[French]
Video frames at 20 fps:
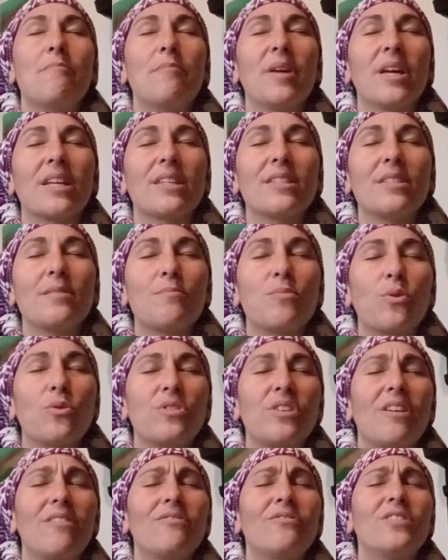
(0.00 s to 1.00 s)
Merci pour
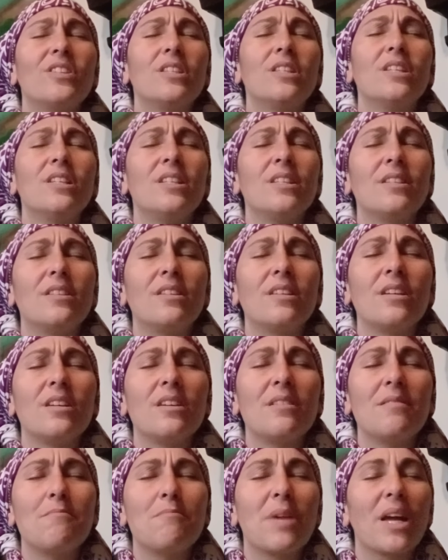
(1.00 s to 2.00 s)
ta
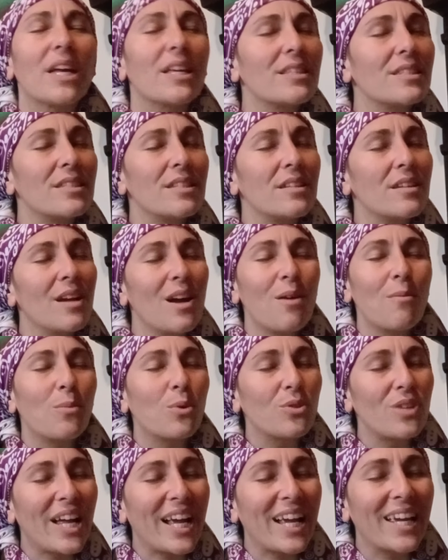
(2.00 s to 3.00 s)
fidélité, merci
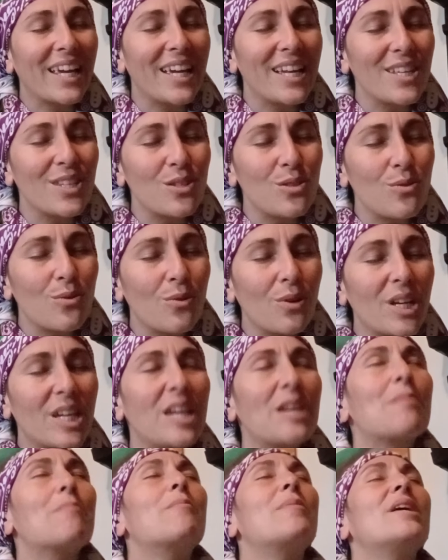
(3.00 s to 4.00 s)
pour ta création
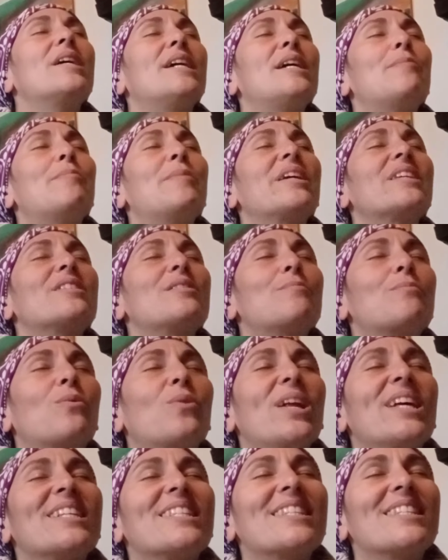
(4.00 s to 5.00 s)
qui est belle, merci
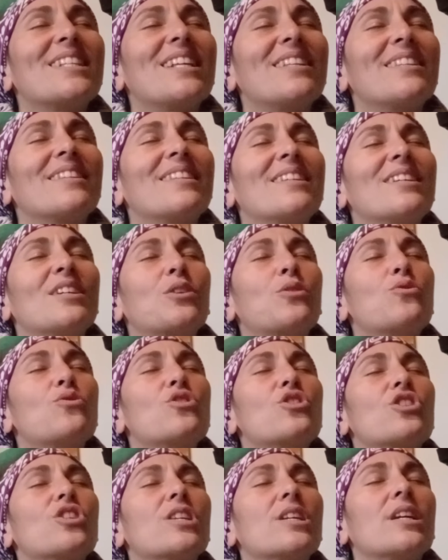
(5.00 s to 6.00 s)
pour la santé
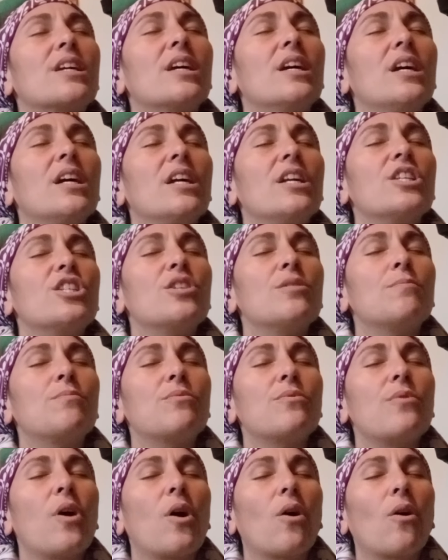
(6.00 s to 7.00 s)
que j'ai. J'ai
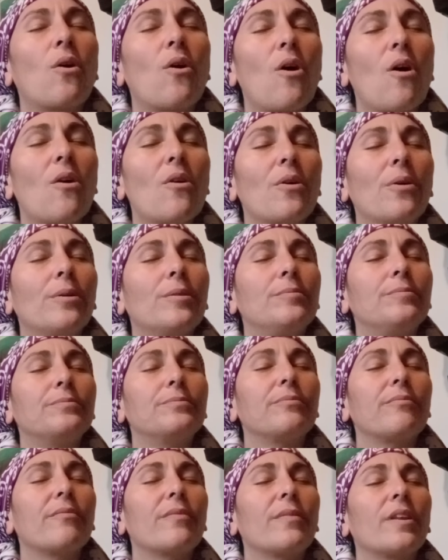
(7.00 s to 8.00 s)
pu encore euh,
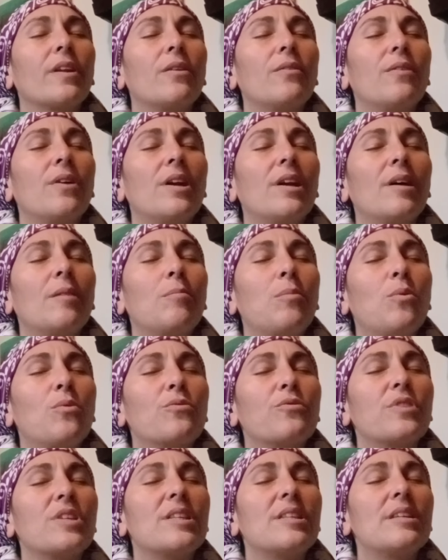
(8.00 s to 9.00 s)
voilà,
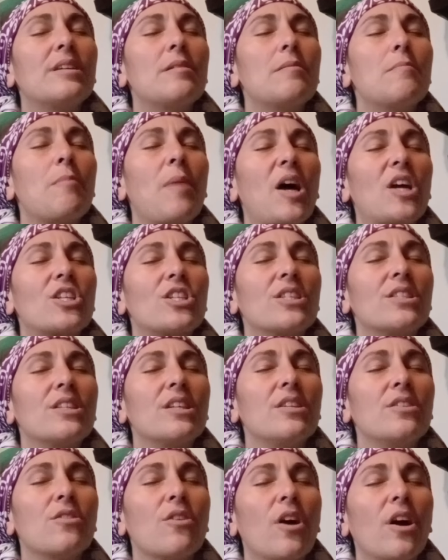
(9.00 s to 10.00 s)
profiter, marcher
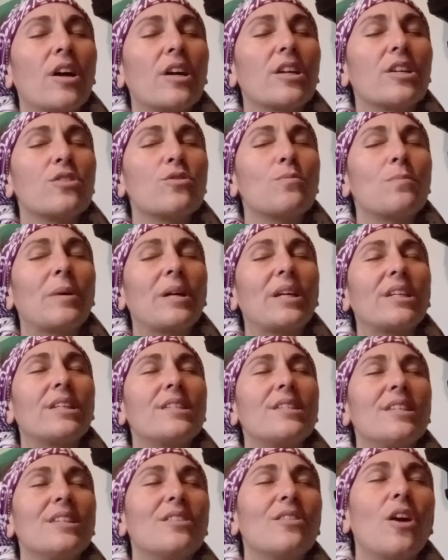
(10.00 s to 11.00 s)
Seigneur et je prie
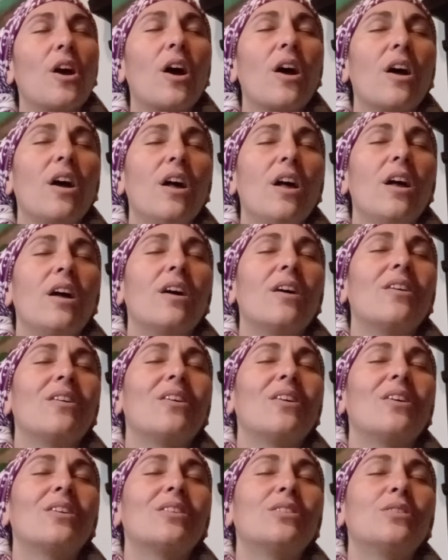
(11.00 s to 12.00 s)
Seigneur
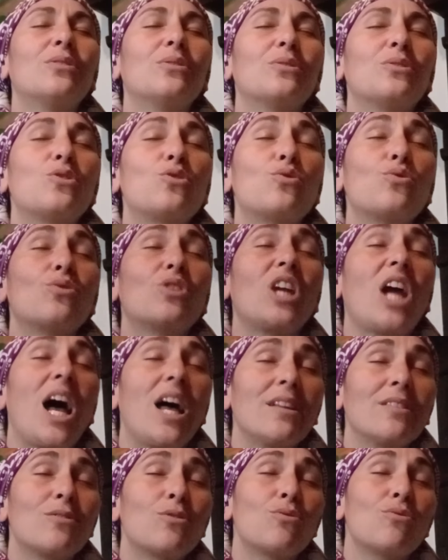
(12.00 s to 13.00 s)
euh, que tu
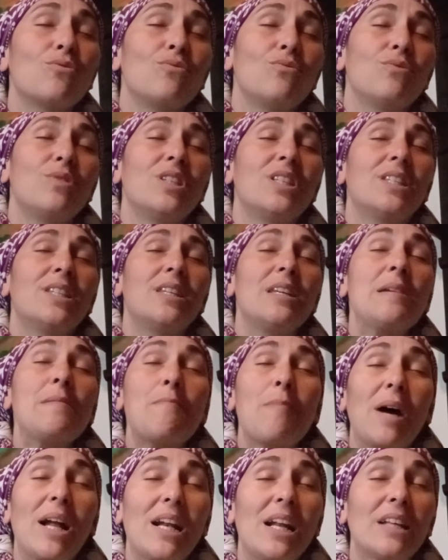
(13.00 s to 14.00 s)
gardes celui qui est
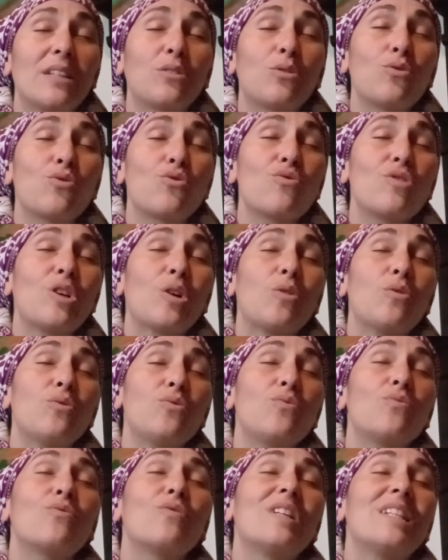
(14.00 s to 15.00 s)
malade, que tu lui
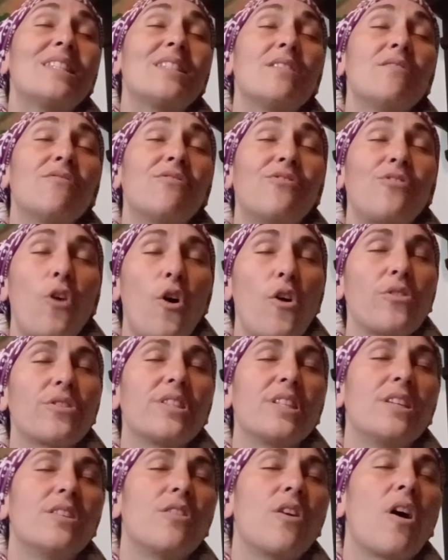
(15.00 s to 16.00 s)
renouvelles ses forces
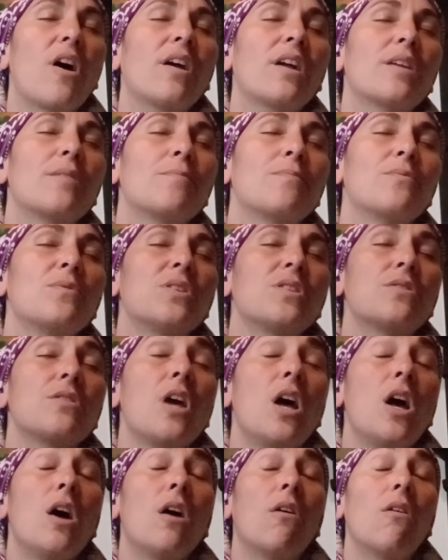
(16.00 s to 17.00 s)
Seigneur, qu'il puisse
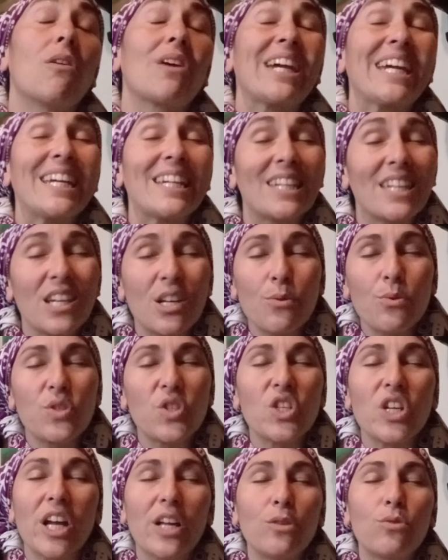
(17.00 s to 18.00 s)
euh, crier
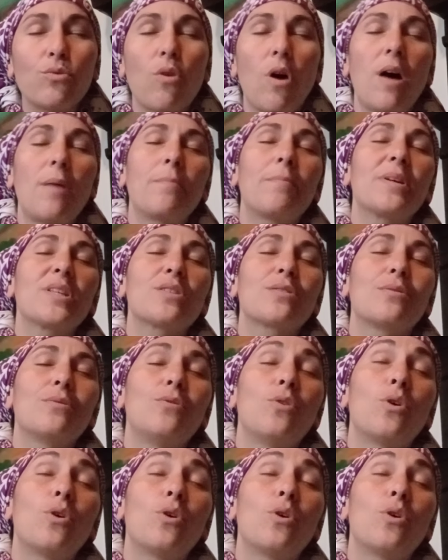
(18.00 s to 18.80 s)
aussi à toi parce que